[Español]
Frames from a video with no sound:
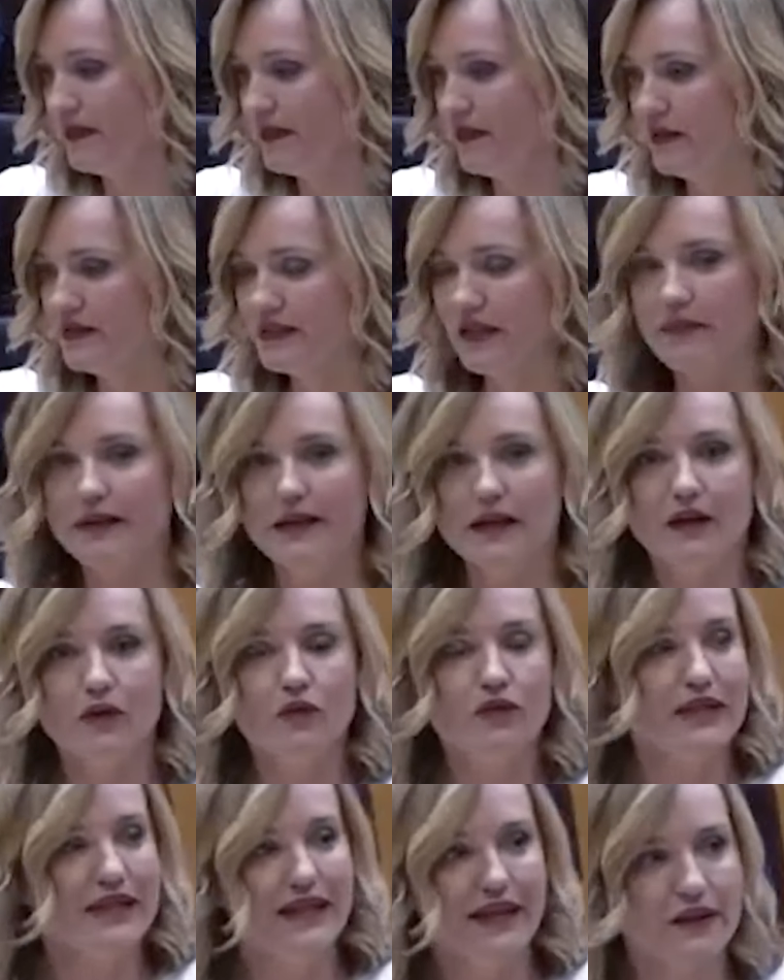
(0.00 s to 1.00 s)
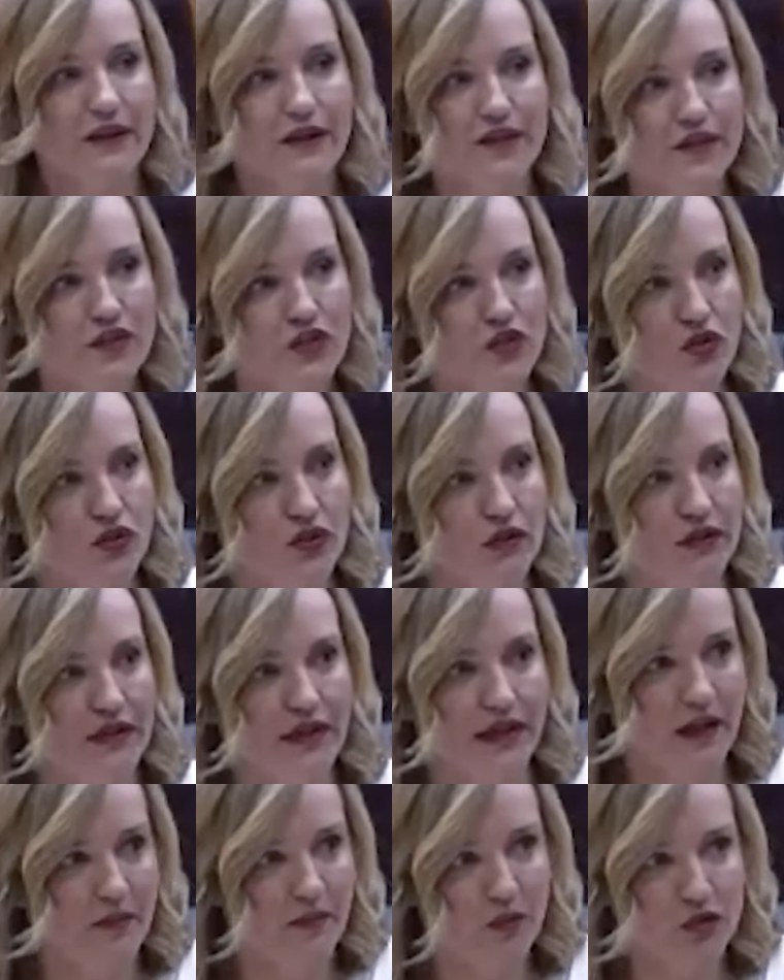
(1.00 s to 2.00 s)
¿Sabe la única decisión que
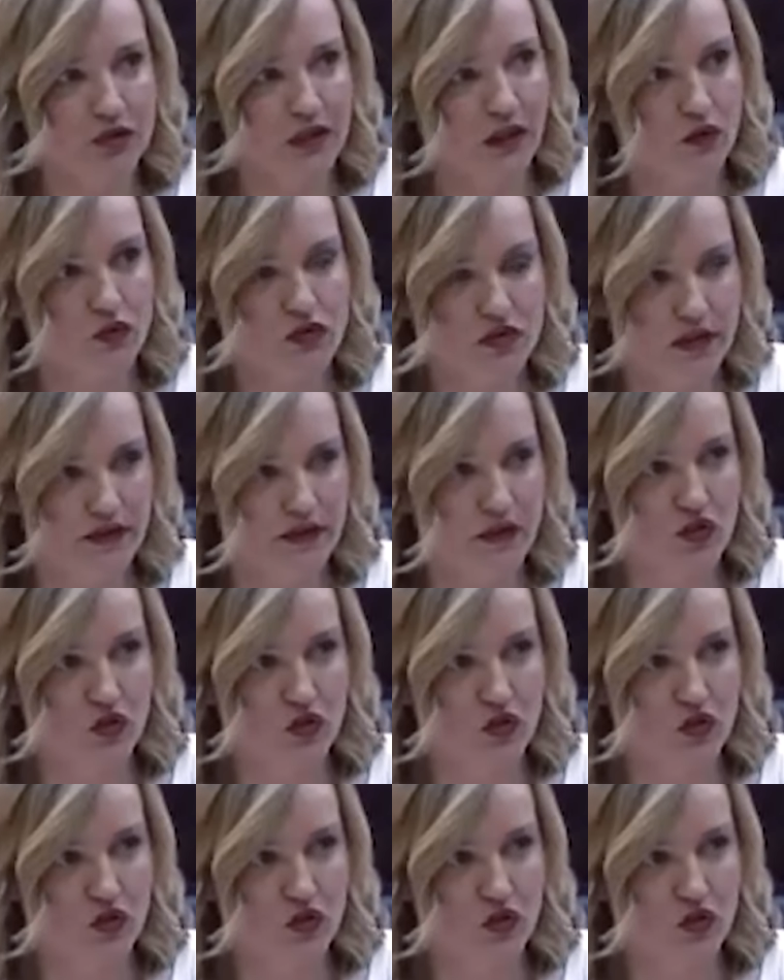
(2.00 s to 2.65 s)
han aportado ustedes